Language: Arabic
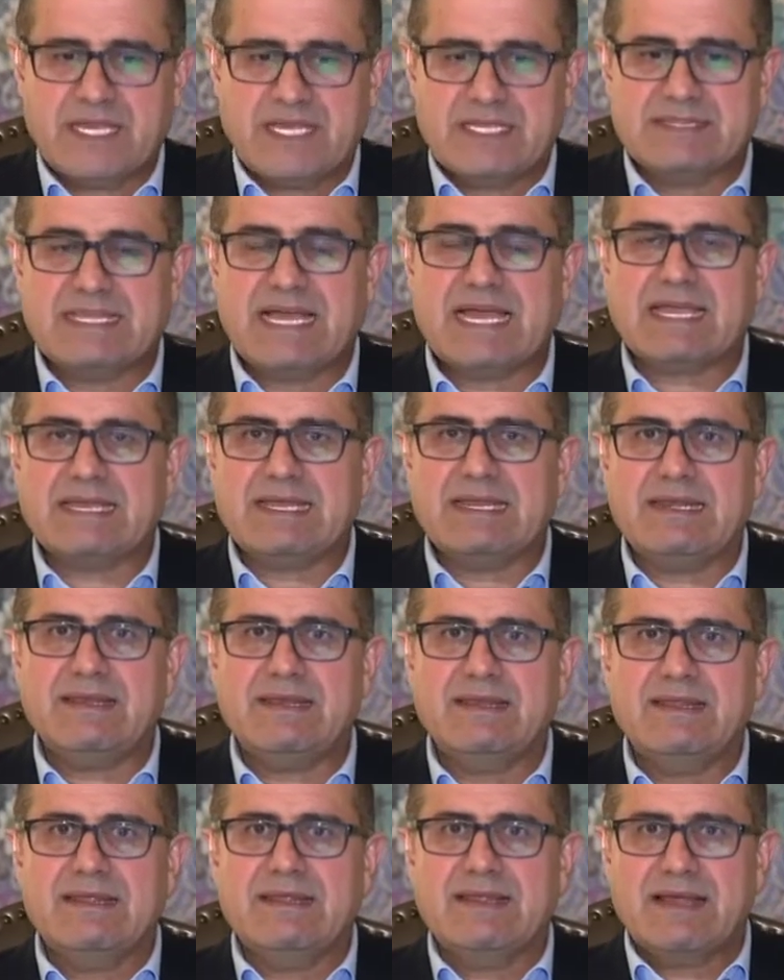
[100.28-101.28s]
الدخل
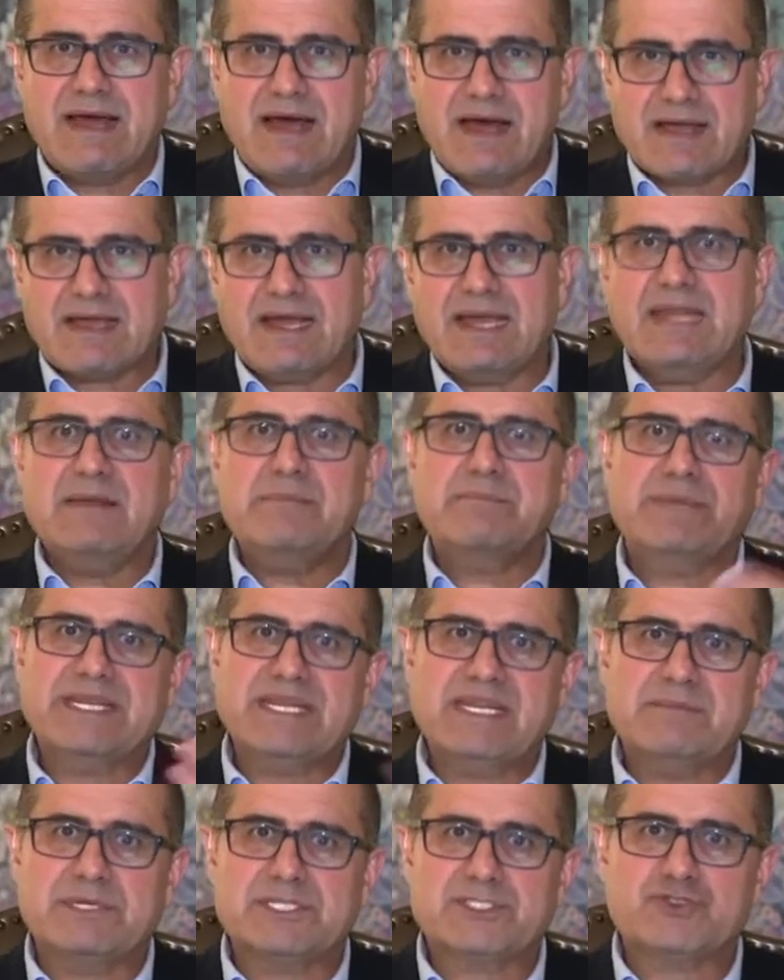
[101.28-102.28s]
اقل
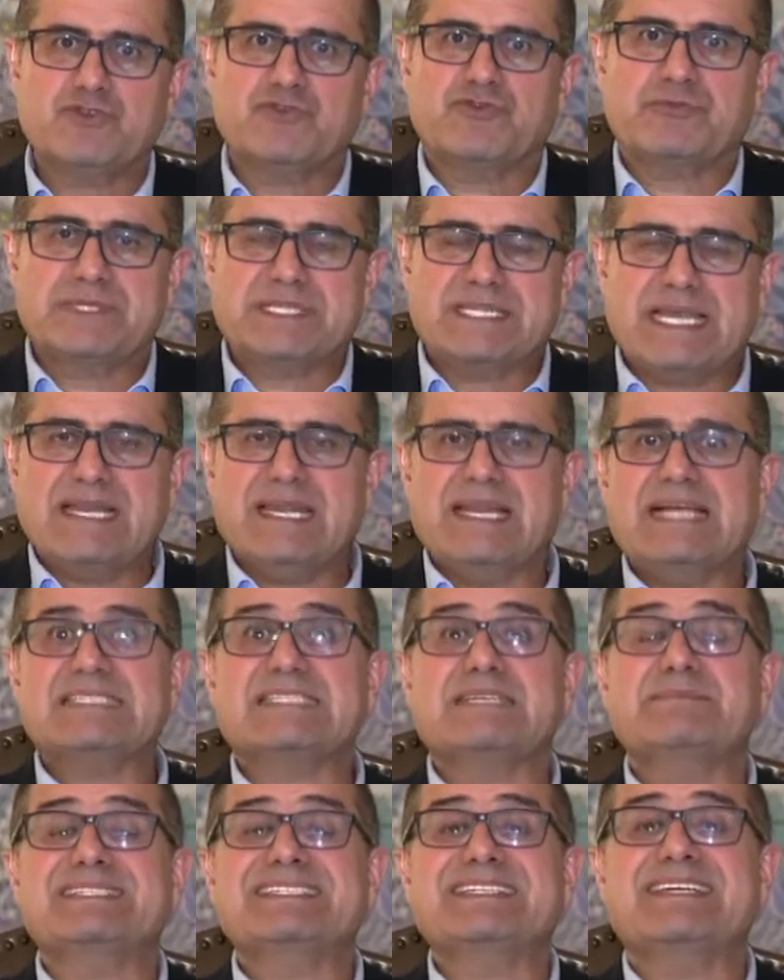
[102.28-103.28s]
من المصروف بالتالي
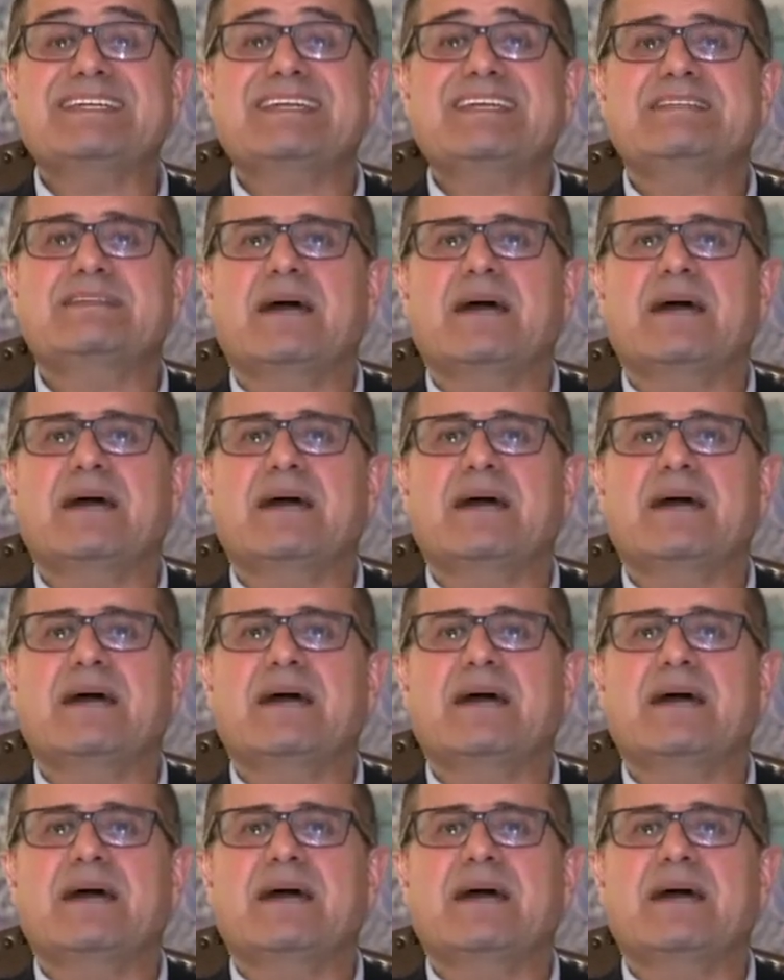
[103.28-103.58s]
لازم يصير